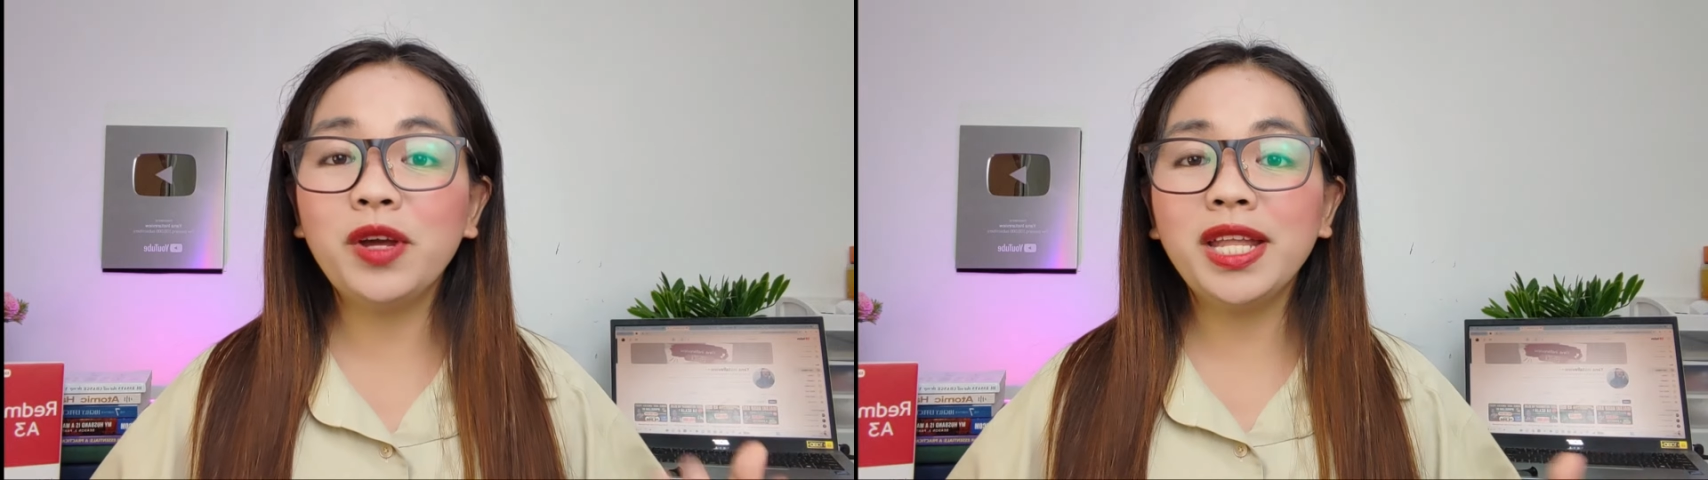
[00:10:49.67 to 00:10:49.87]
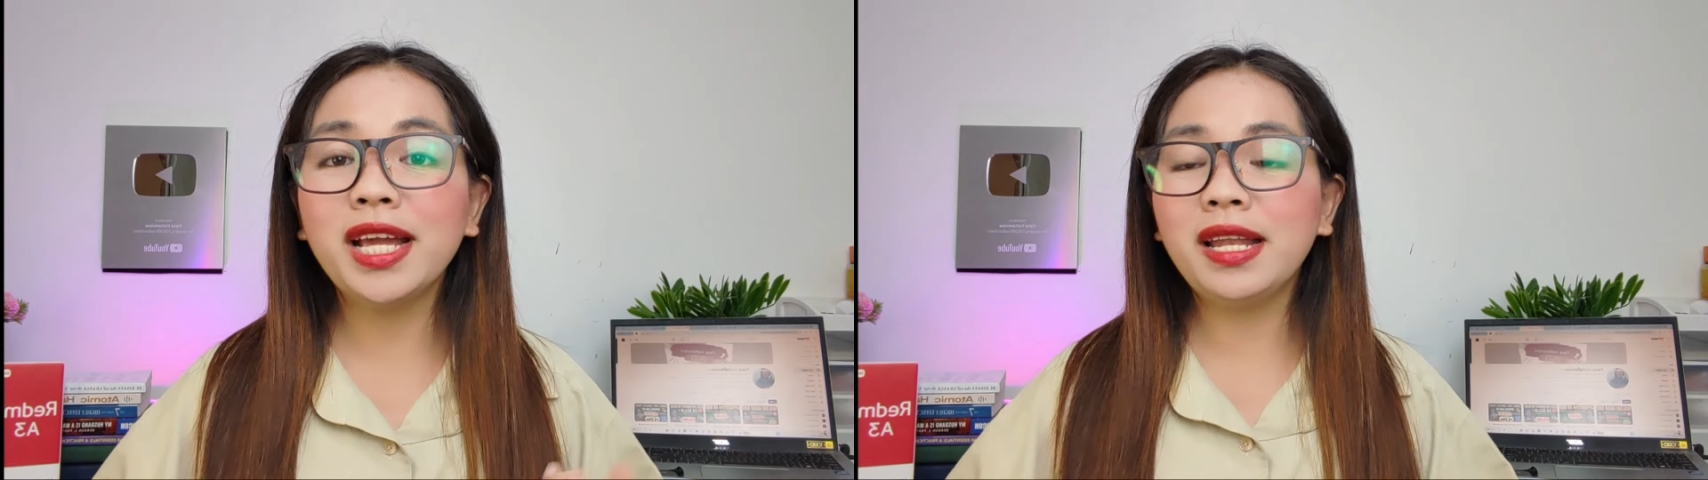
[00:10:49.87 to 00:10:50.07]

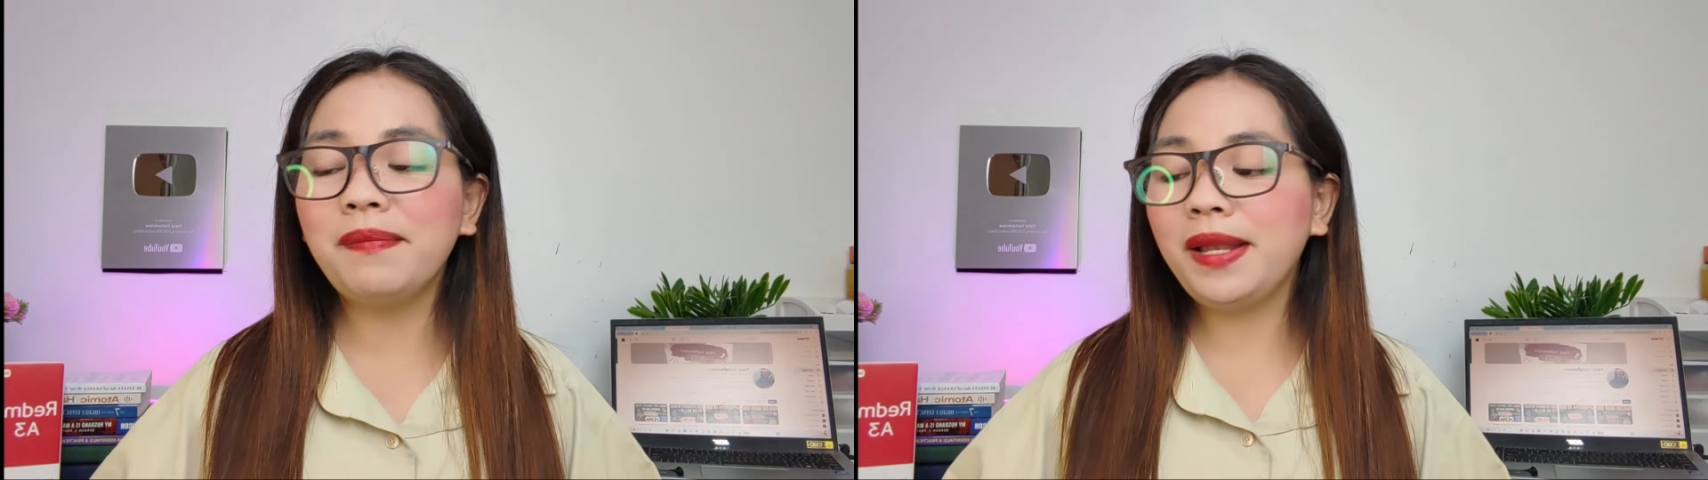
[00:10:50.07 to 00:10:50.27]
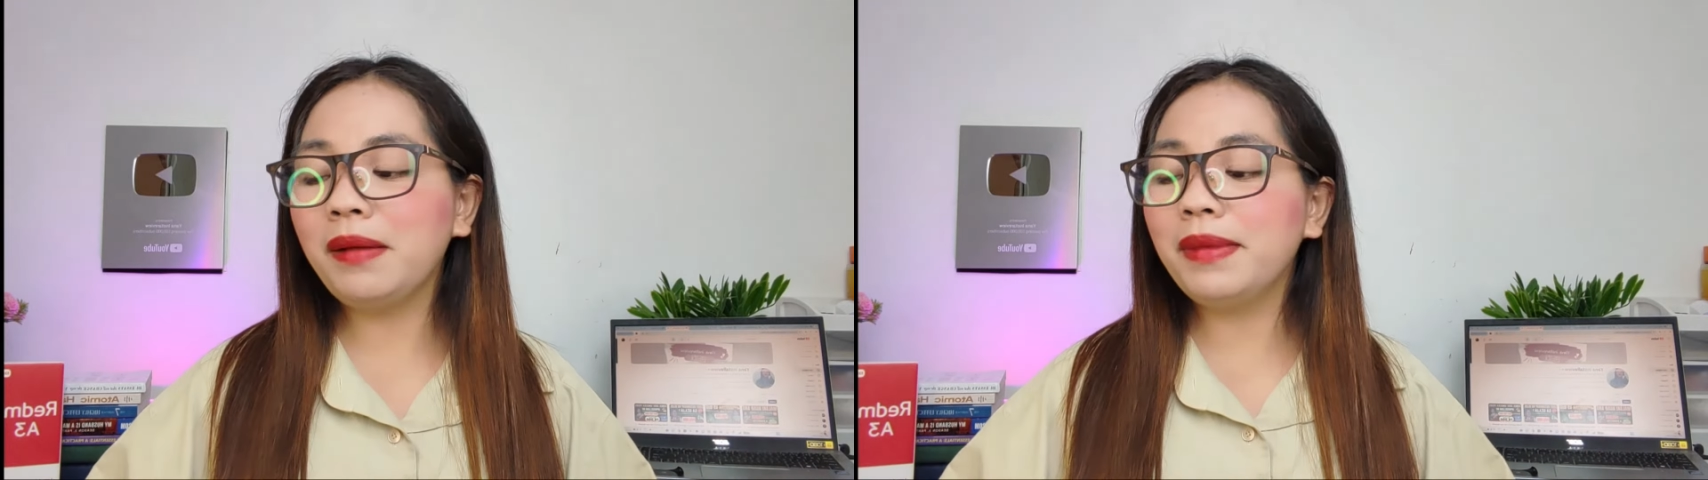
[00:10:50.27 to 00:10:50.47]
pwede ka na
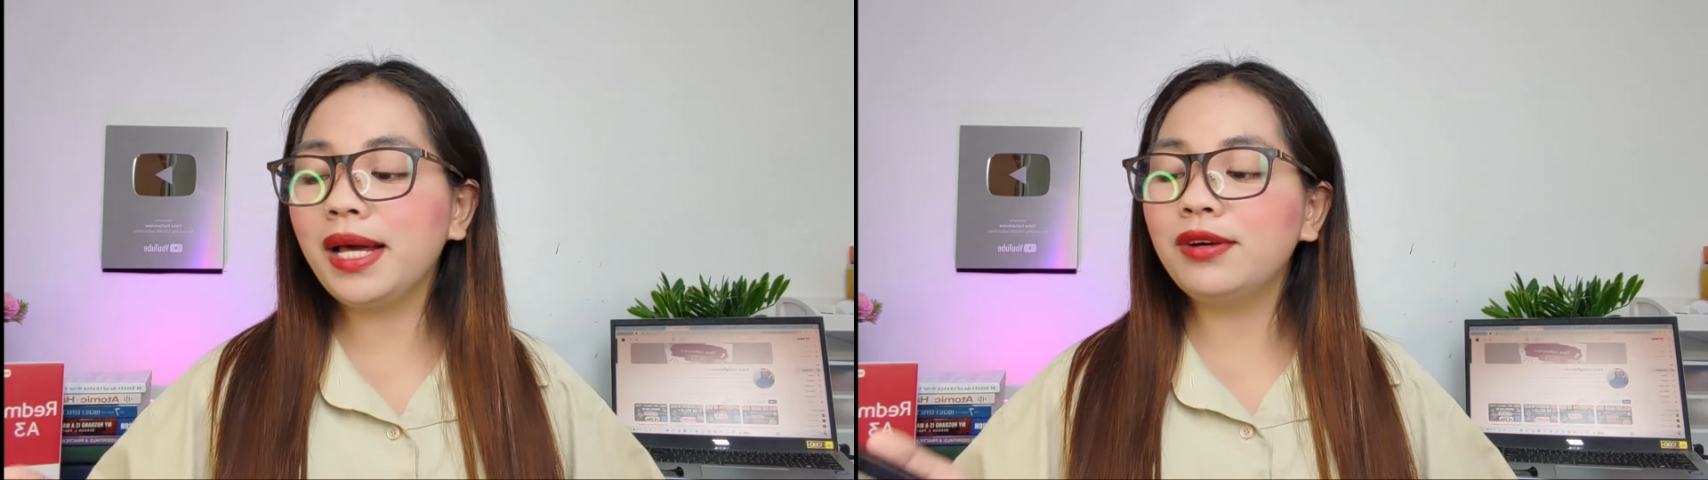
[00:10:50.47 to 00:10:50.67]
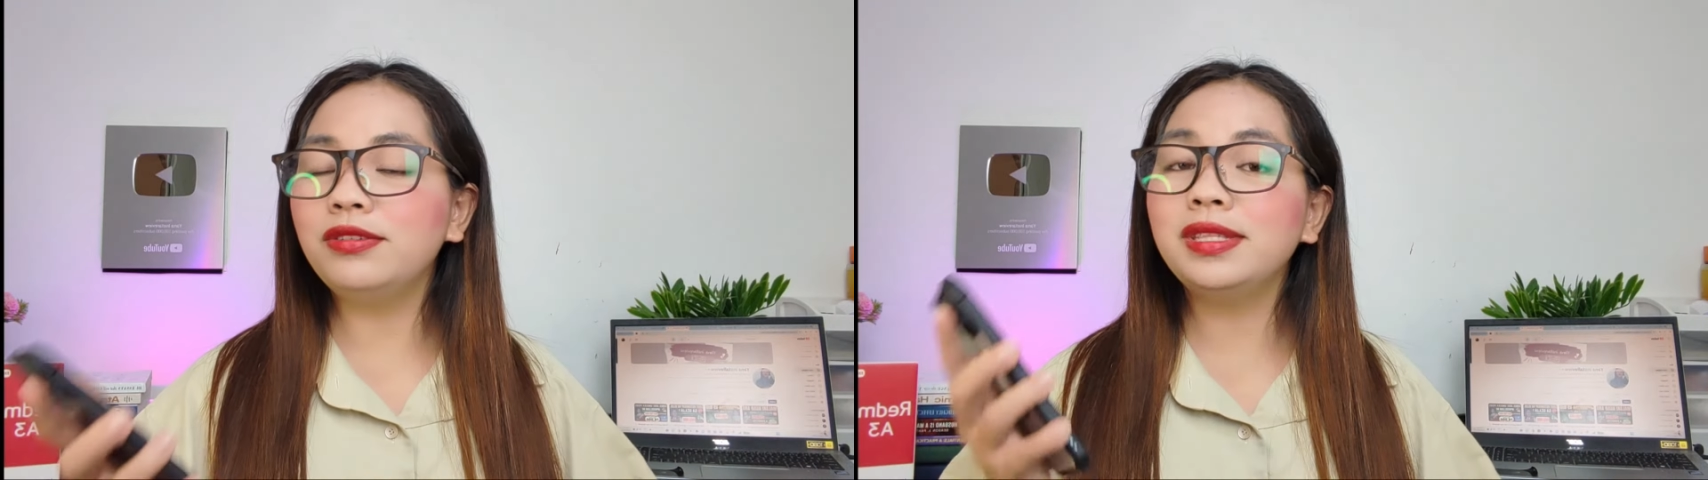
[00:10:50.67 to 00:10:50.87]
palang
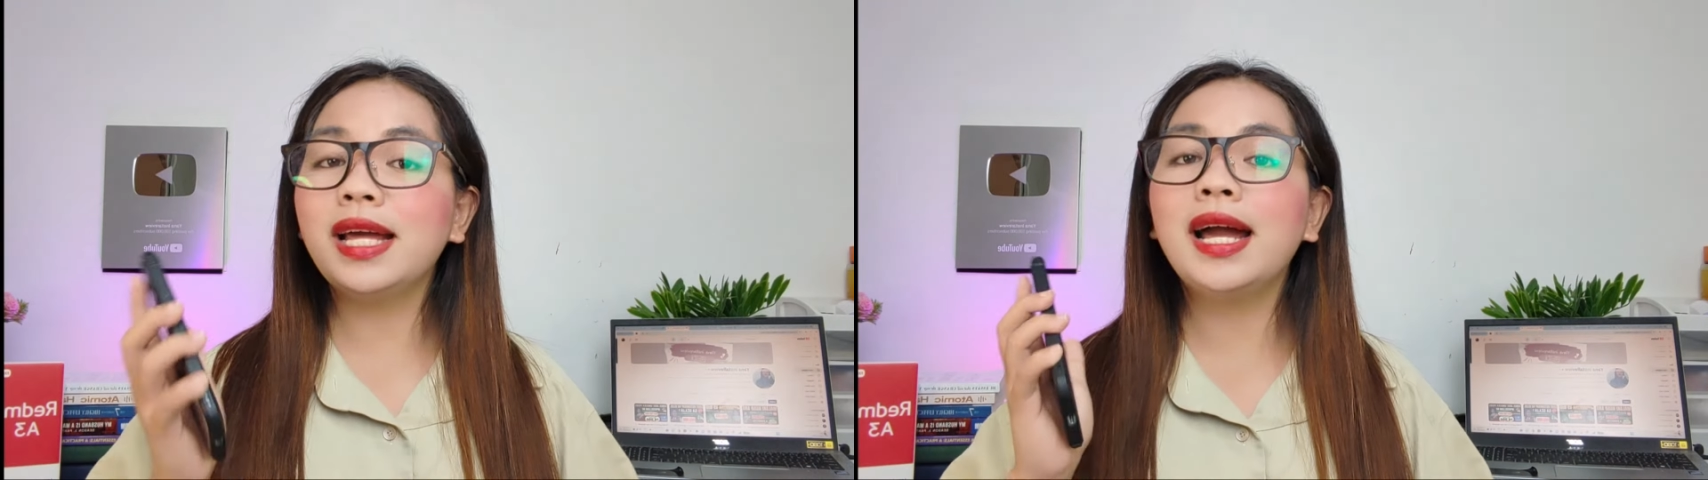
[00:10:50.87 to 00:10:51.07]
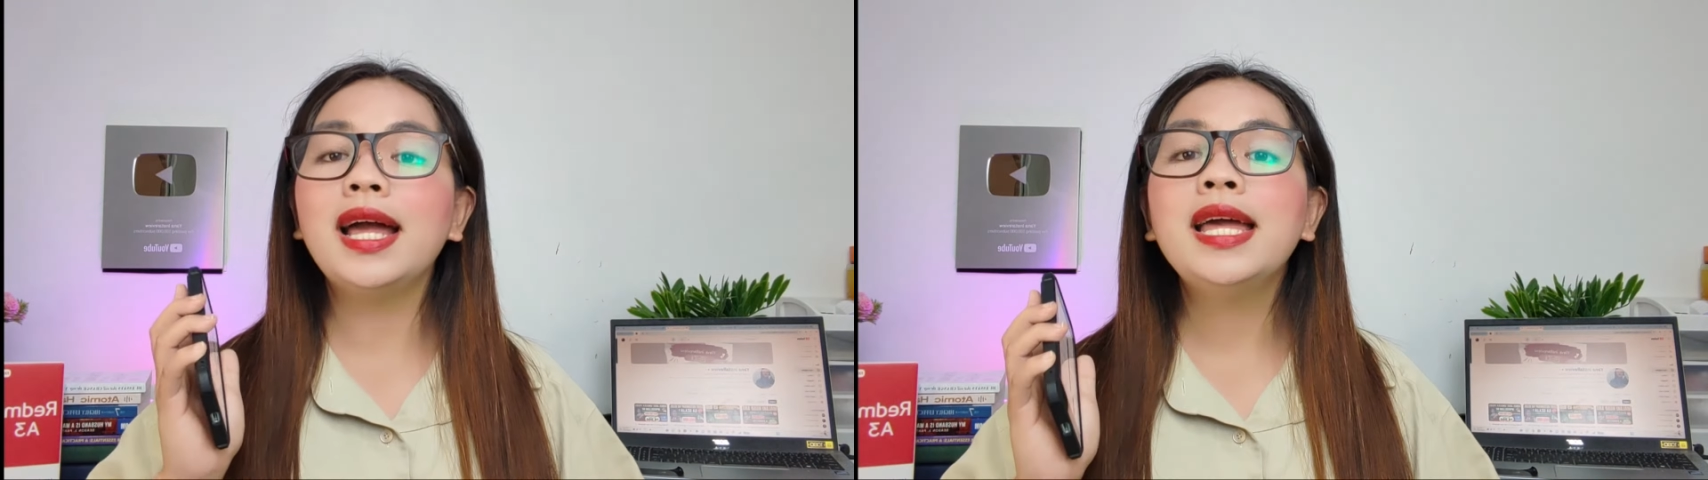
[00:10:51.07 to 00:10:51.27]

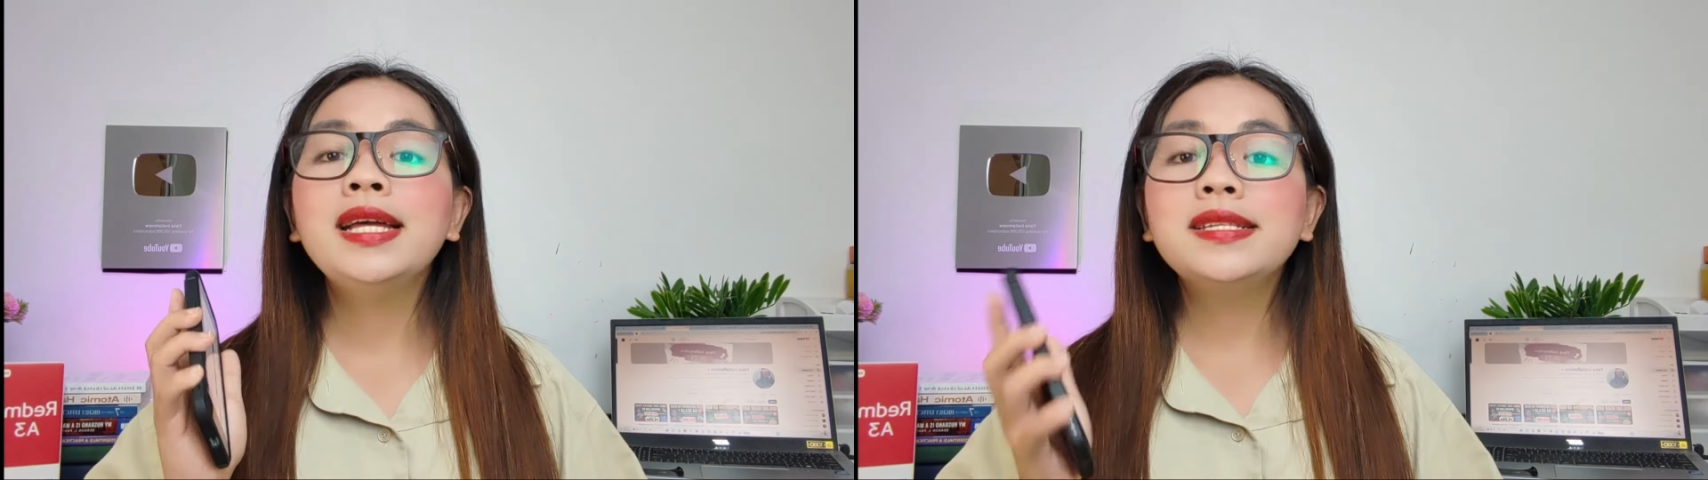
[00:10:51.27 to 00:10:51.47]
makautang